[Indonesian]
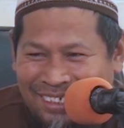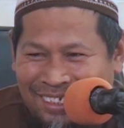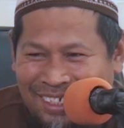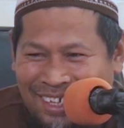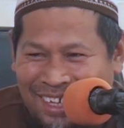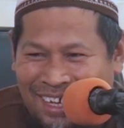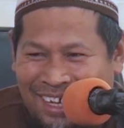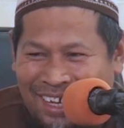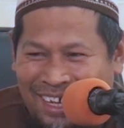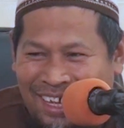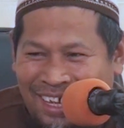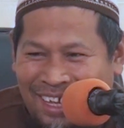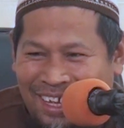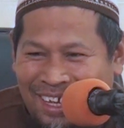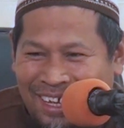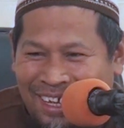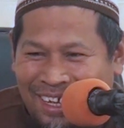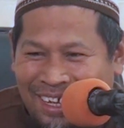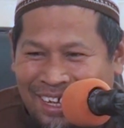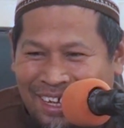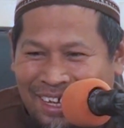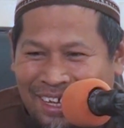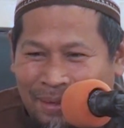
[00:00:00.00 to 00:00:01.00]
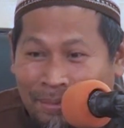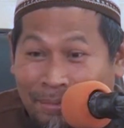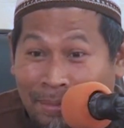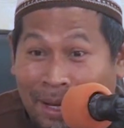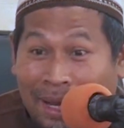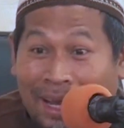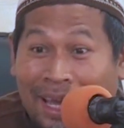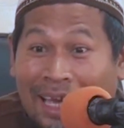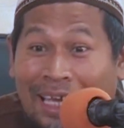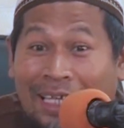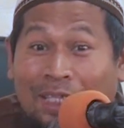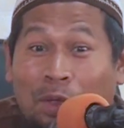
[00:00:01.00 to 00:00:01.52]
ya yeah.
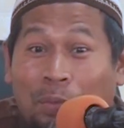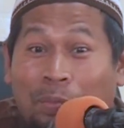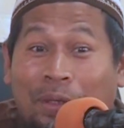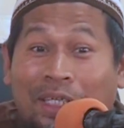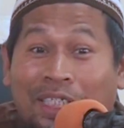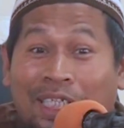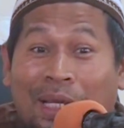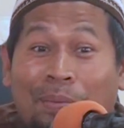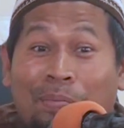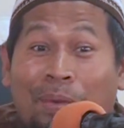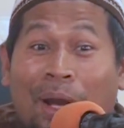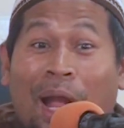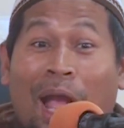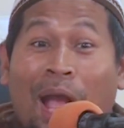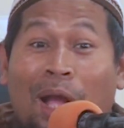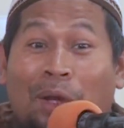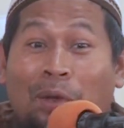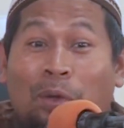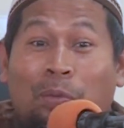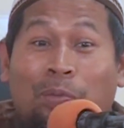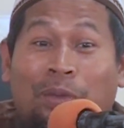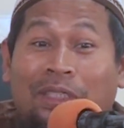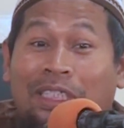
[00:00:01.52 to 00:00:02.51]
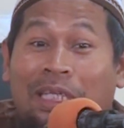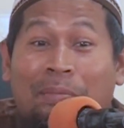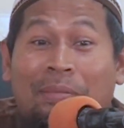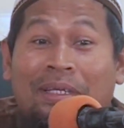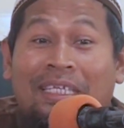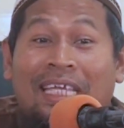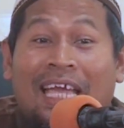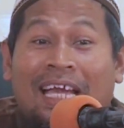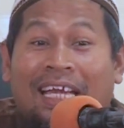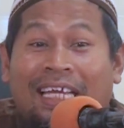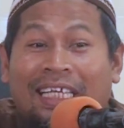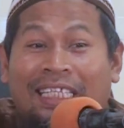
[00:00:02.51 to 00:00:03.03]
maka itu bisa mengganggu bisa
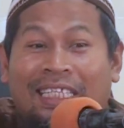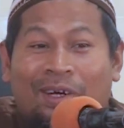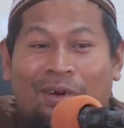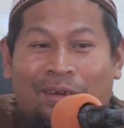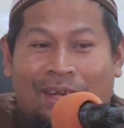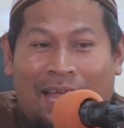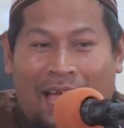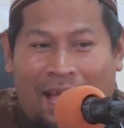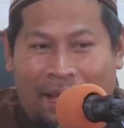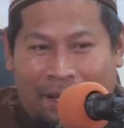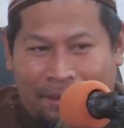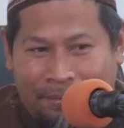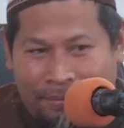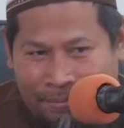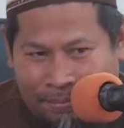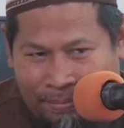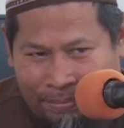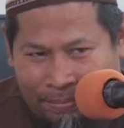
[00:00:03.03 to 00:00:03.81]
menyakiti orang